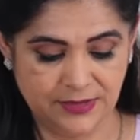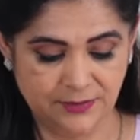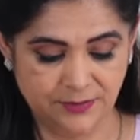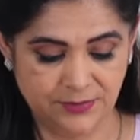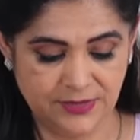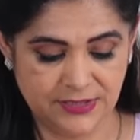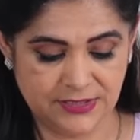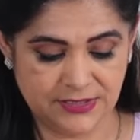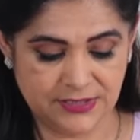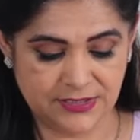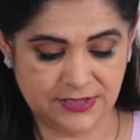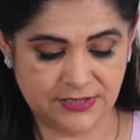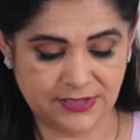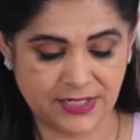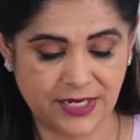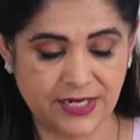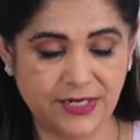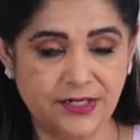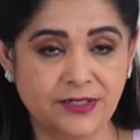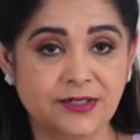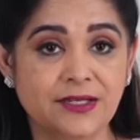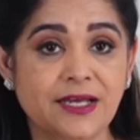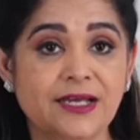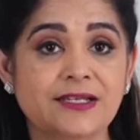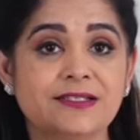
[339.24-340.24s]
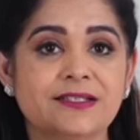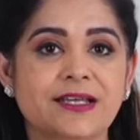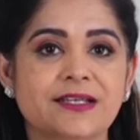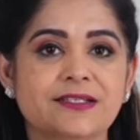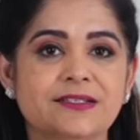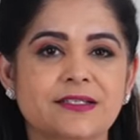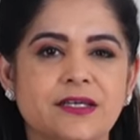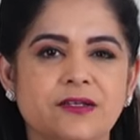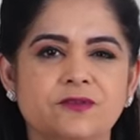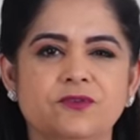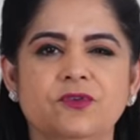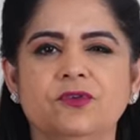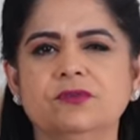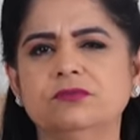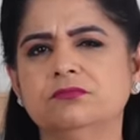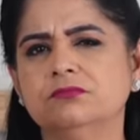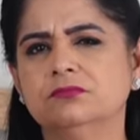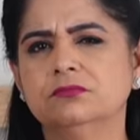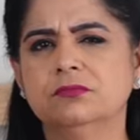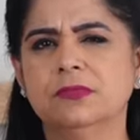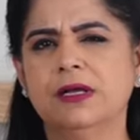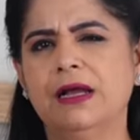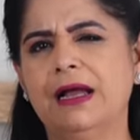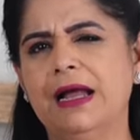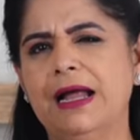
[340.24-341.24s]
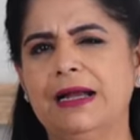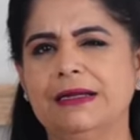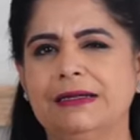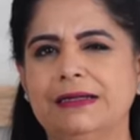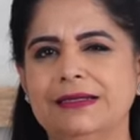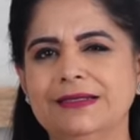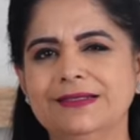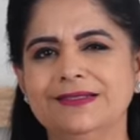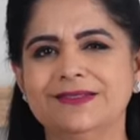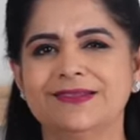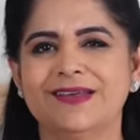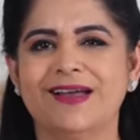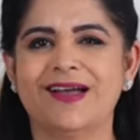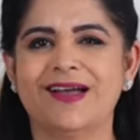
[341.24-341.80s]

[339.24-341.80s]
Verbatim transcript: कीप दिस असाइड एज आई सेट फॉर एटलीस्ट